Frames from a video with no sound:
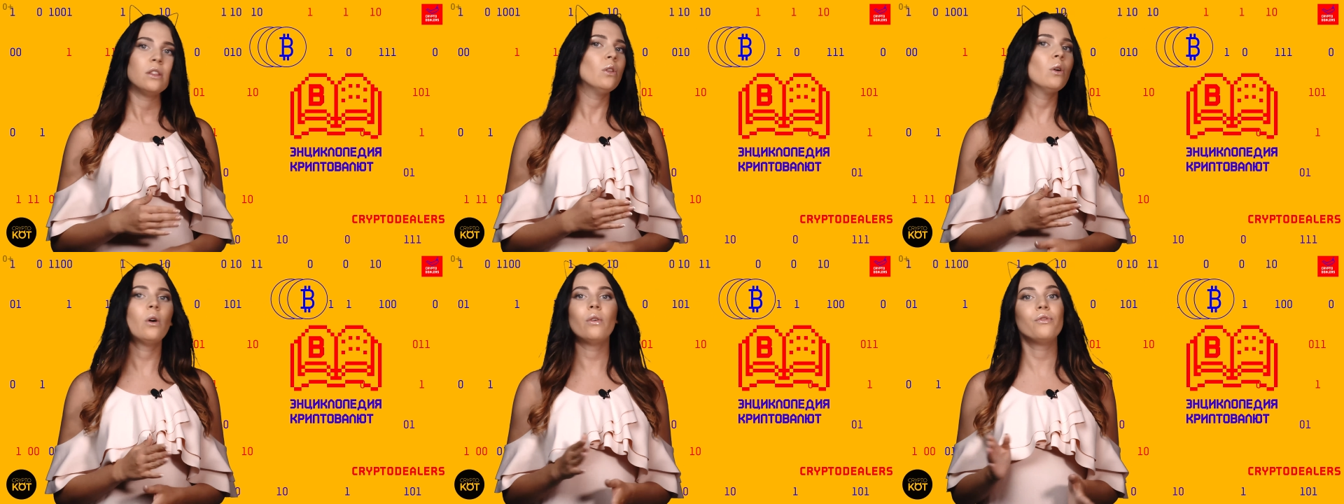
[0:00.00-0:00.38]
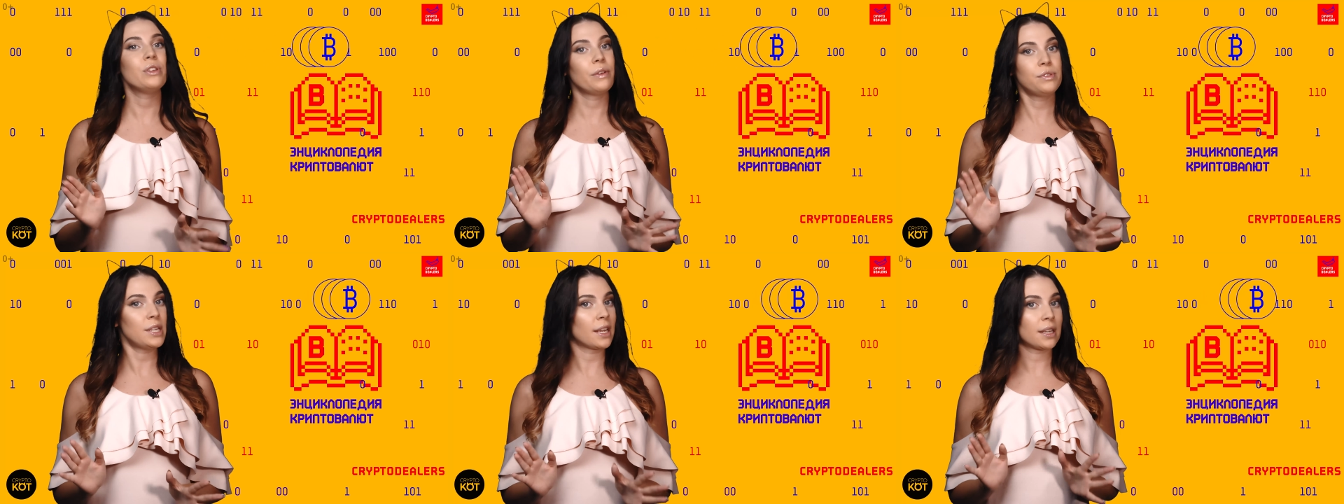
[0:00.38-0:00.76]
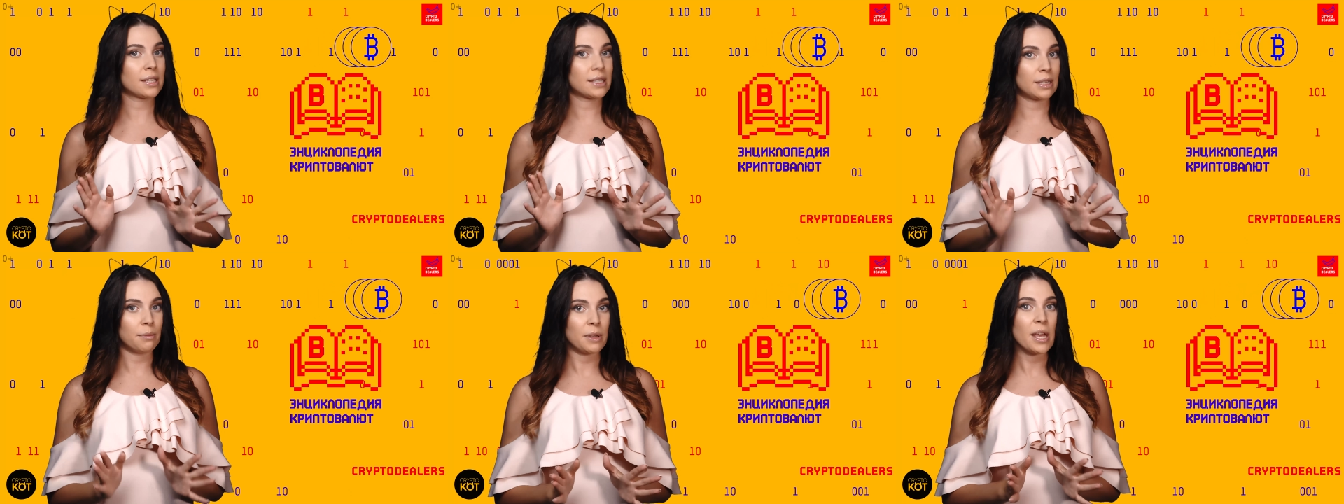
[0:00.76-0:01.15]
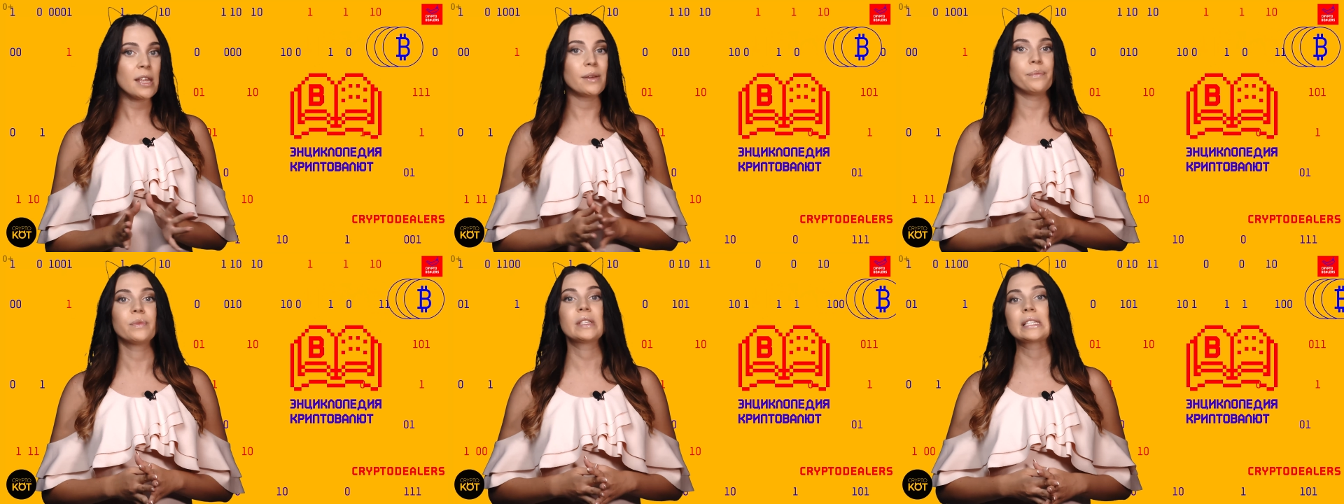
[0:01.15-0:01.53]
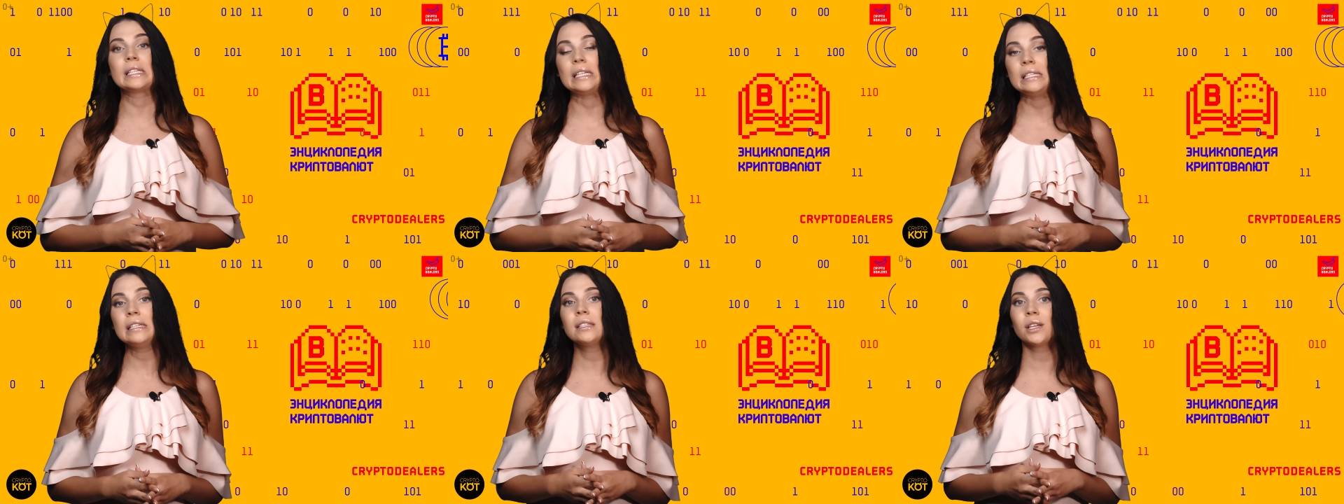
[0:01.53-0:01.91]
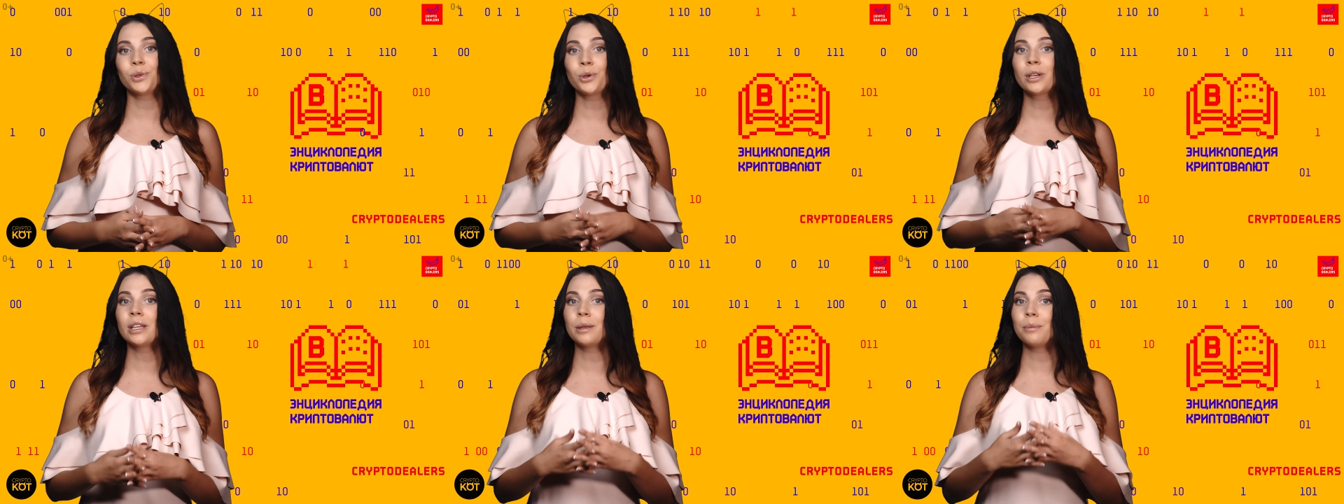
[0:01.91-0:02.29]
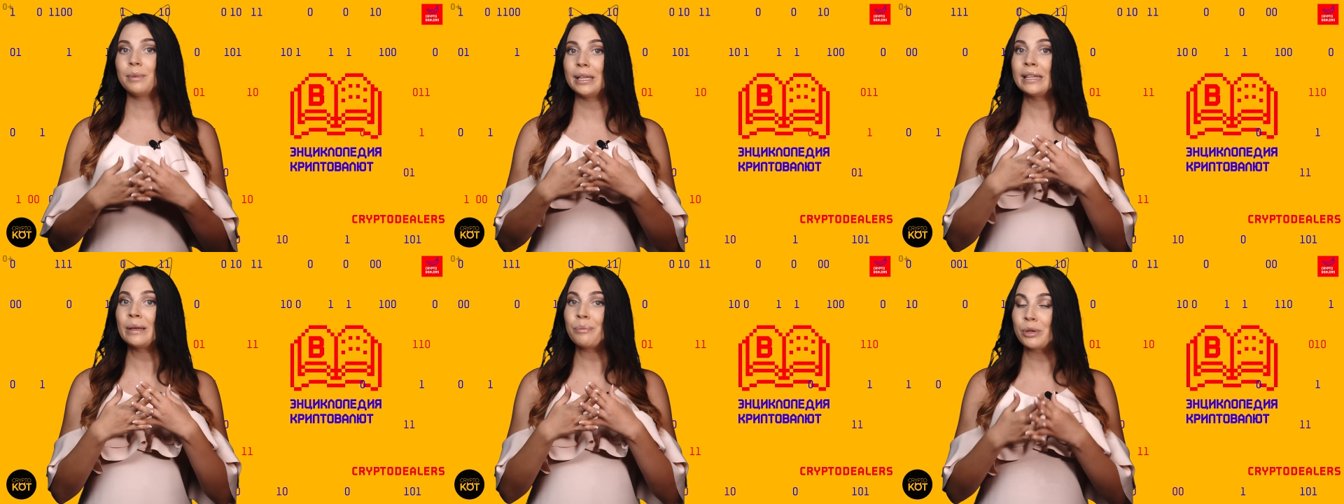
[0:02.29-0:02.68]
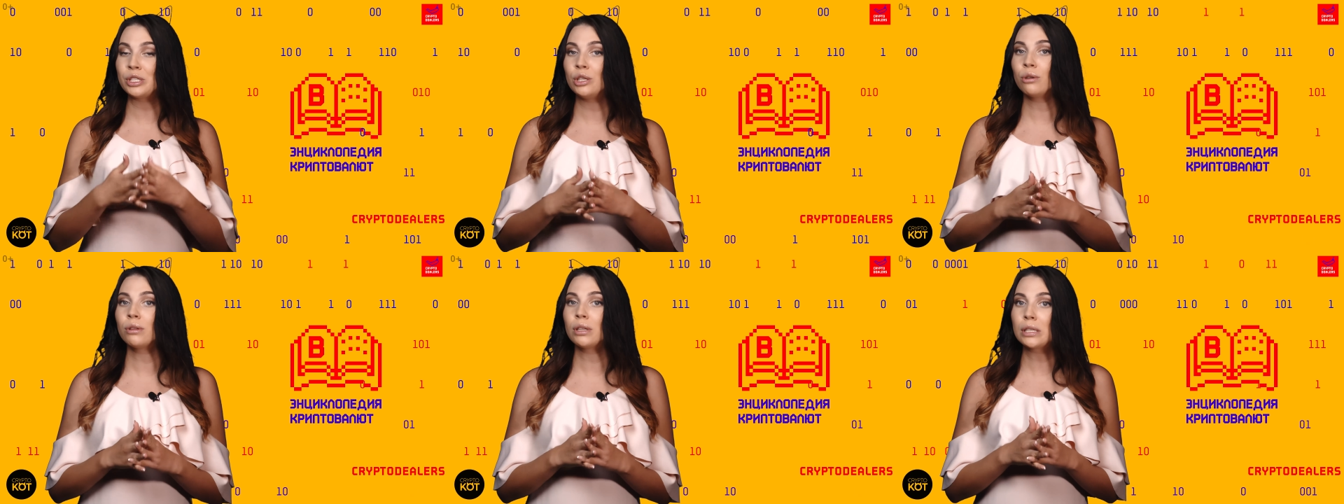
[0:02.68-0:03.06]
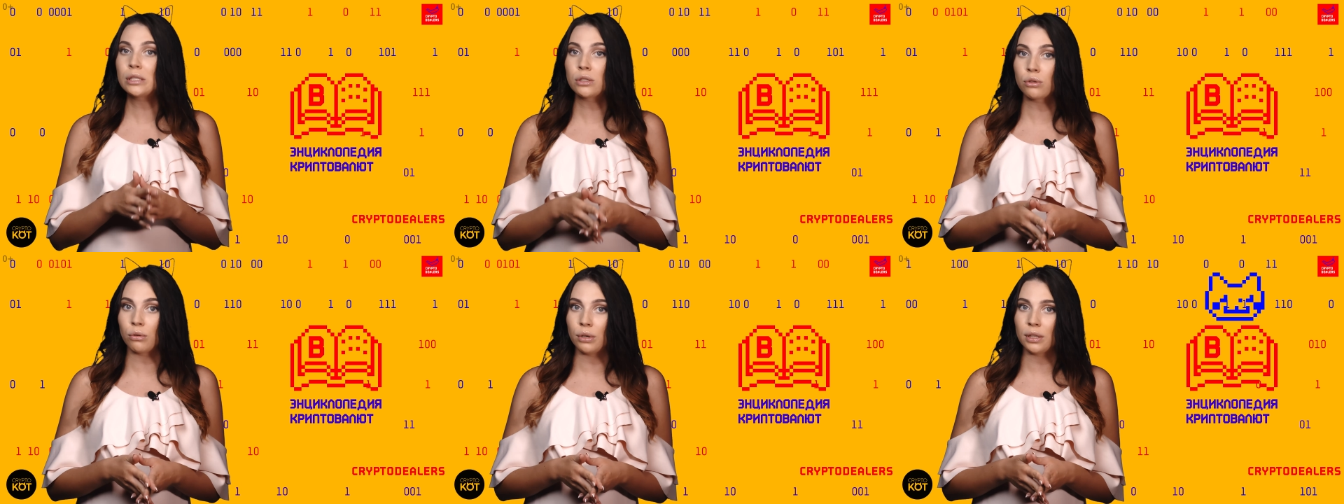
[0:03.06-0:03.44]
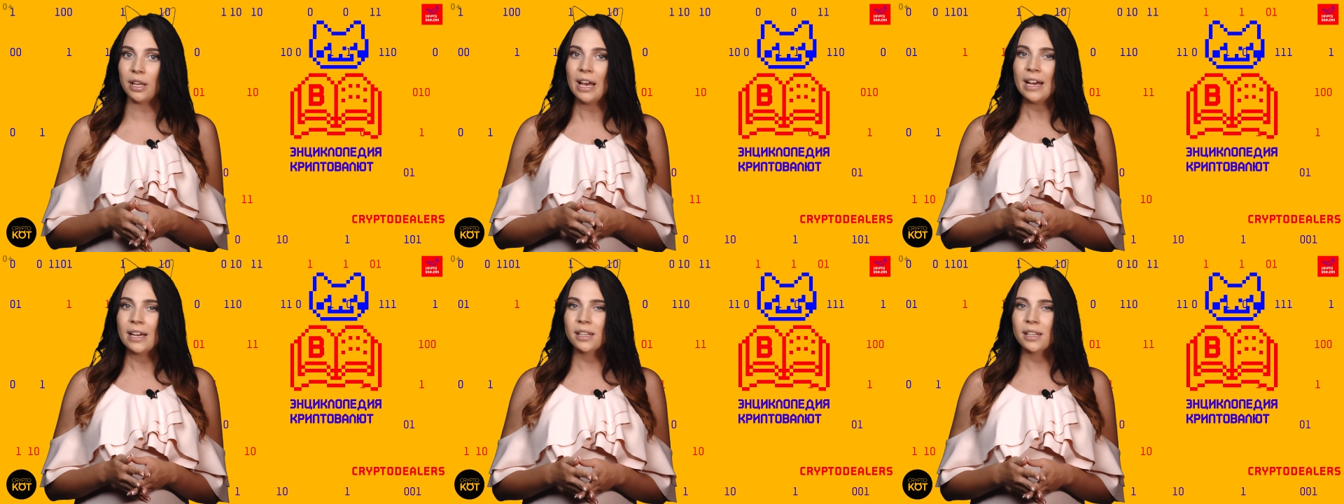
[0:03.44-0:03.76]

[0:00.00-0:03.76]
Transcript: Но, вне всяких сомнений, следить за токеном Дент определенно стоит,